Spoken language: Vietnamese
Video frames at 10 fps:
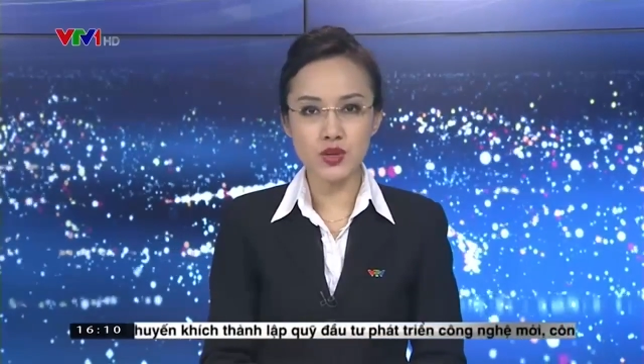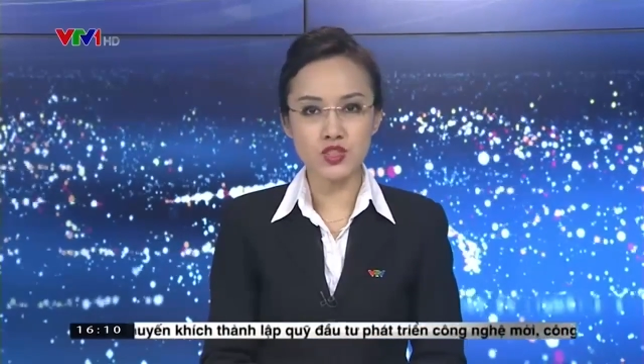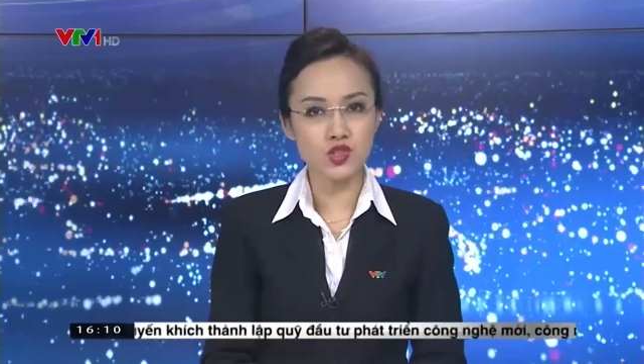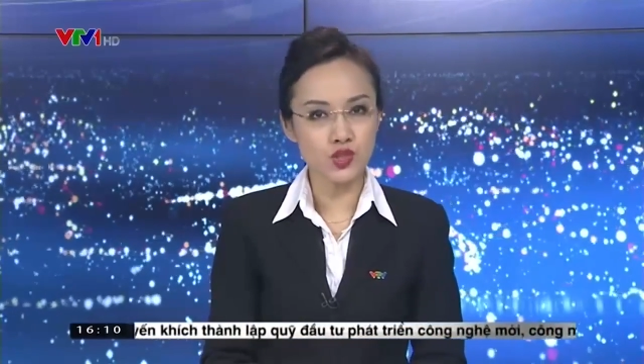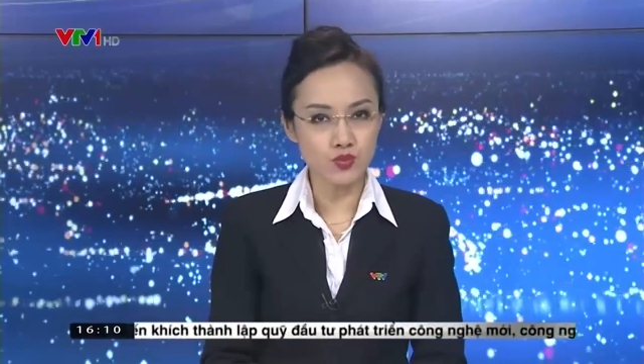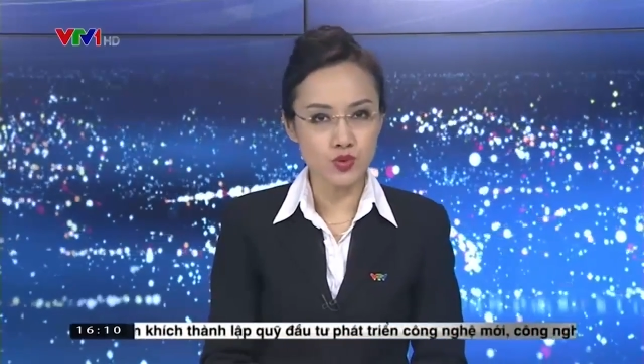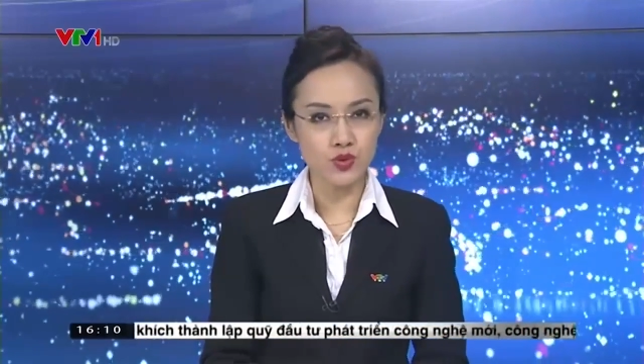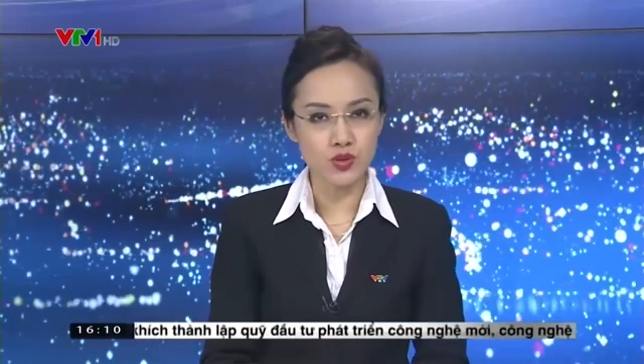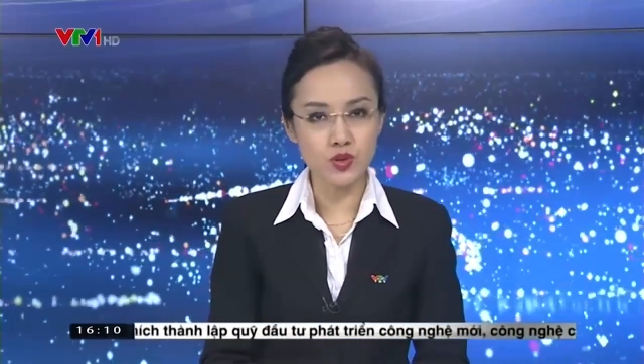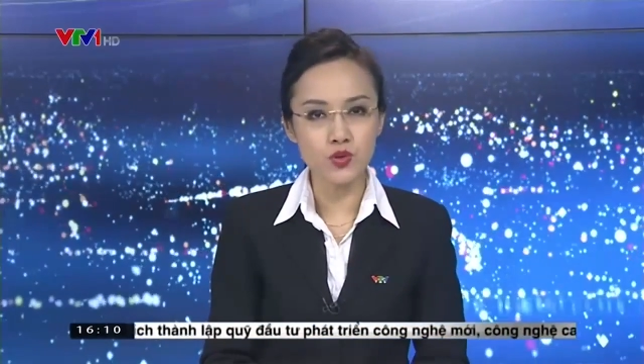du lịch chung
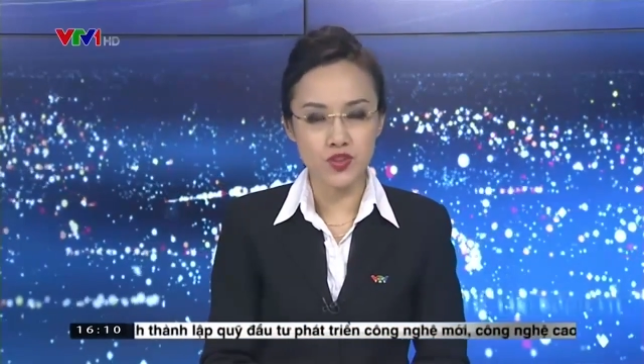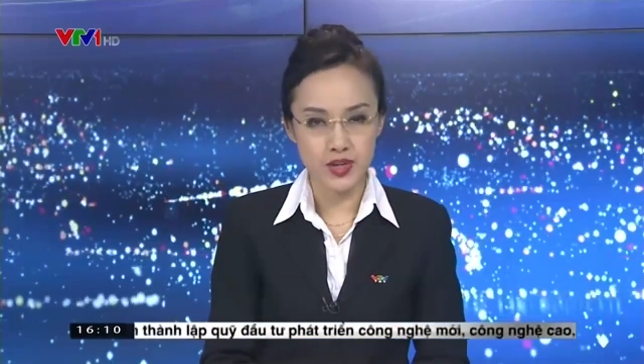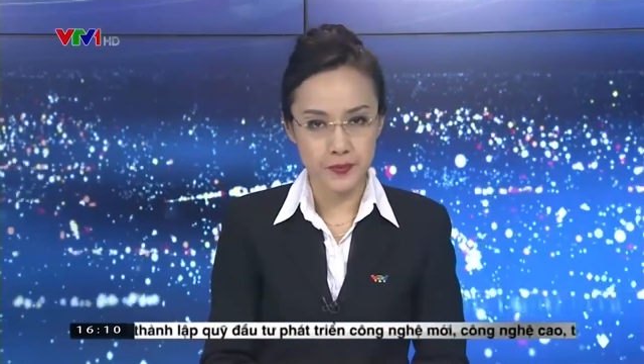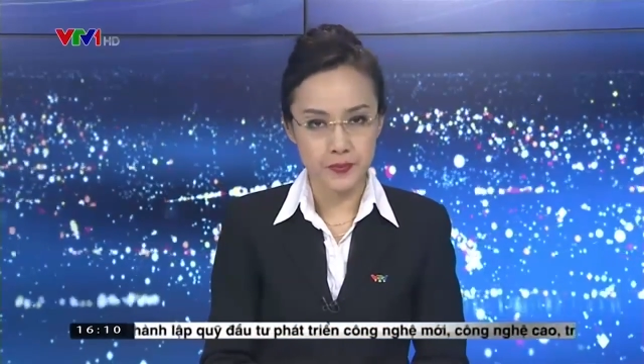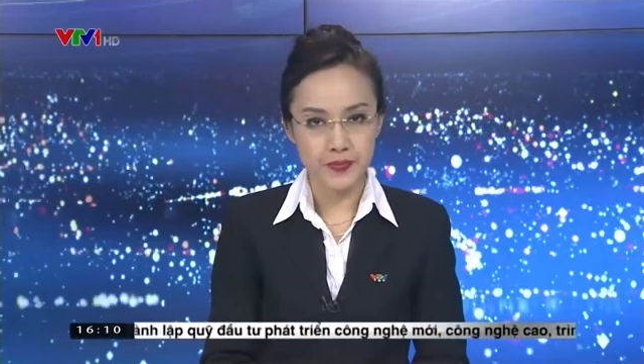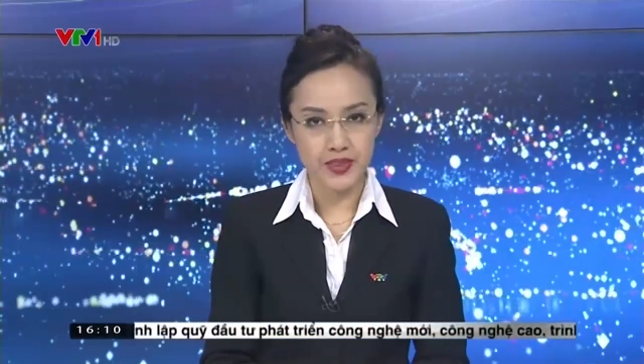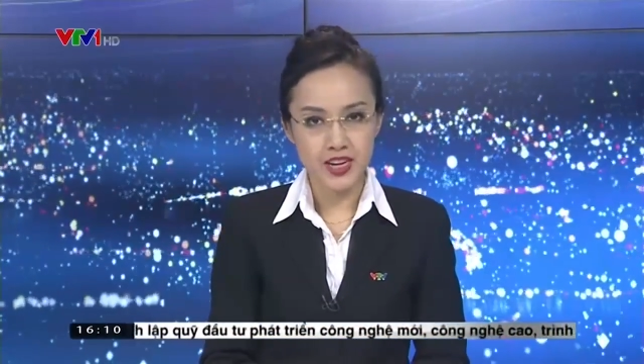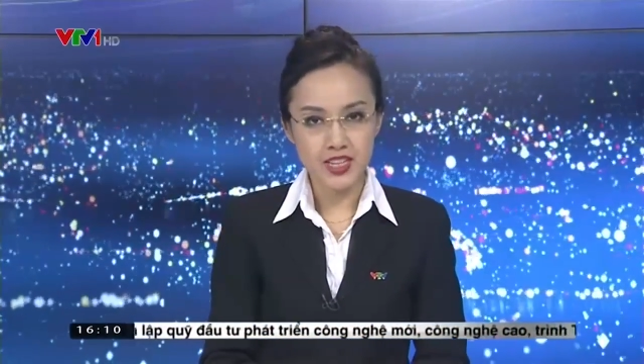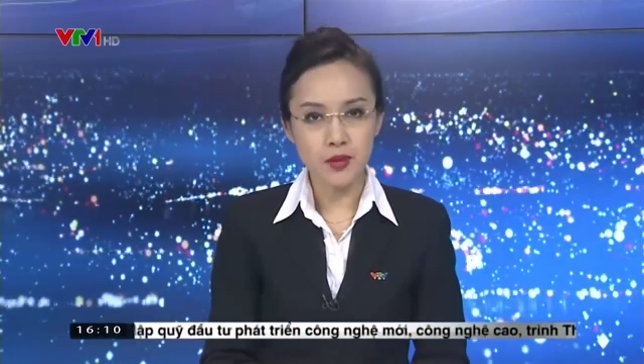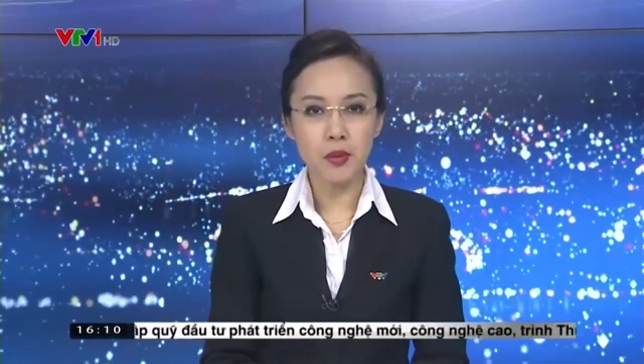của khu vực.
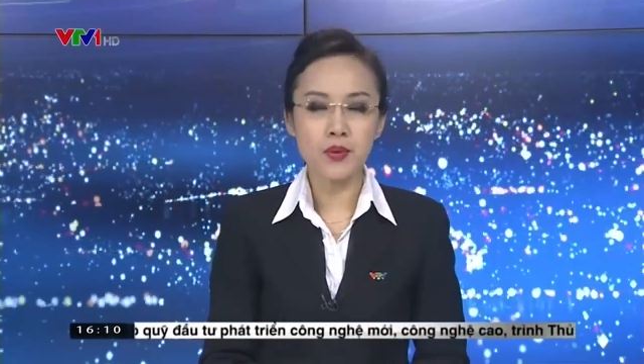Theo